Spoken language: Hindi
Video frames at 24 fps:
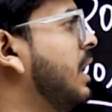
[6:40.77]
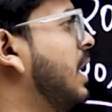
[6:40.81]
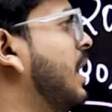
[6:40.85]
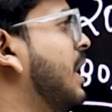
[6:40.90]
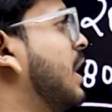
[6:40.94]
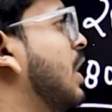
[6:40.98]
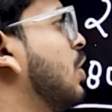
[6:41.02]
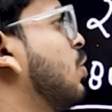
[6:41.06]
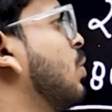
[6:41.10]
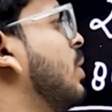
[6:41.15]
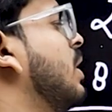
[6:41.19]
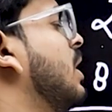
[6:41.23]

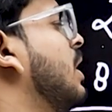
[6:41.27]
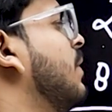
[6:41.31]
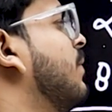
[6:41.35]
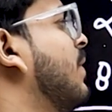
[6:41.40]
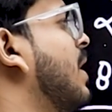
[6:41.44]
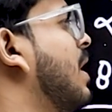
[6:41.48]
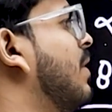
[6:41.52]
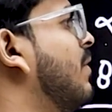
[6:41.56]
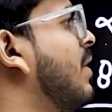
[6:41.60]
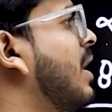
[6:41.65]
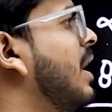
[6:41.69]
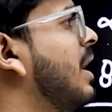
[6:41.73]
एक के 25
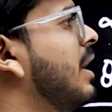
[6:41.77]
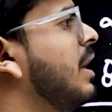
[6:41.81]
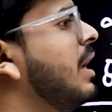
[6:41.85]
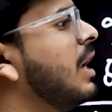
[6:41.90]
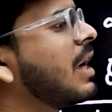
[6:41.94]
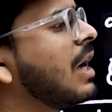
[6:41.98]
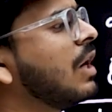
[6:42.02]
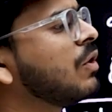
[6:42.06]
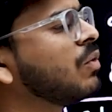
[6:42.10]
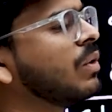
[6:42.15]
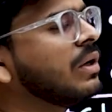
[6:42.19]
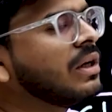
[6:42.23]
आए
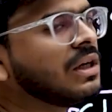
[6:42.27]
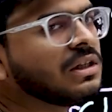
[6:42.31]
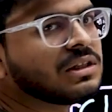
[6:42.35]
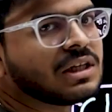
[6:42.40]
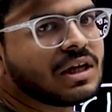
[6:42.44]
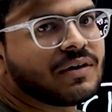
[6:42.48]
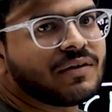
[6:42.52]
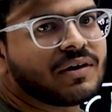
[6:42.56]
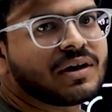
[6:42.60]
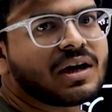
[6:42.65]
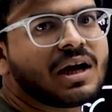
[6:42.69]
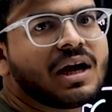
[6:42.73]
एक के ट्वेंटी
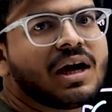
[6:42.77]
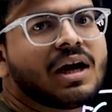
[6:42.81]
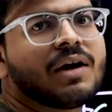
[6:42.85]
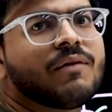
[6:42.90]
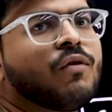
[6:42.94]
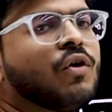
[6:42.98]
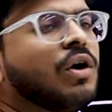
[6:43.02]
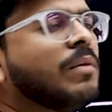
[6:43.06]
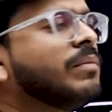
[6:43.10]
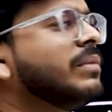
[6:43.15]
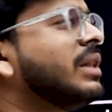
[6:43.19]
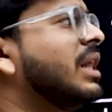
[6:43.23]
आए
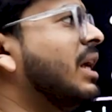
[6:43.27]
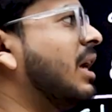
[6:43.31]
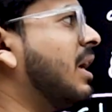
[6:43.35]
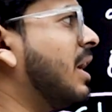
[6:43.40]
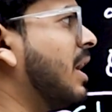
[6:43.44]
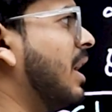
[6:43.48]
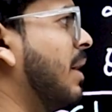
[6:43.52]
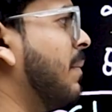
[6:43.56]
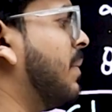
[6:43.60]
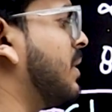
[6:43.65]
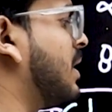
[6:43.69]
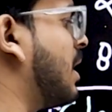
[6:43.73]
वो हम
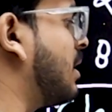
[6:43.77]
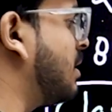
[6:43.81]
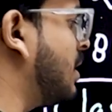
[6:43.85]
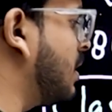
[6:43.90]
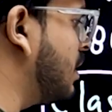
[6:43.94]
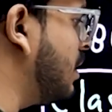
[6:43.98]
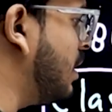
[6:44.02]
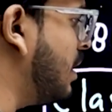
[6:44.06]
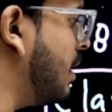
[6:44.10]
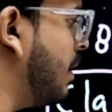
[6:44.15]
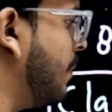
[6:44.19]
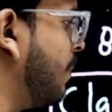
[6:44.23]
देख के बता
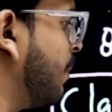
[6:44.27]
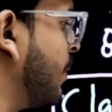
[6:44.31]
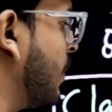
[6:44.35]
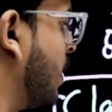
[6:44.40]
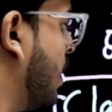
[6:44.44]
सकते हैं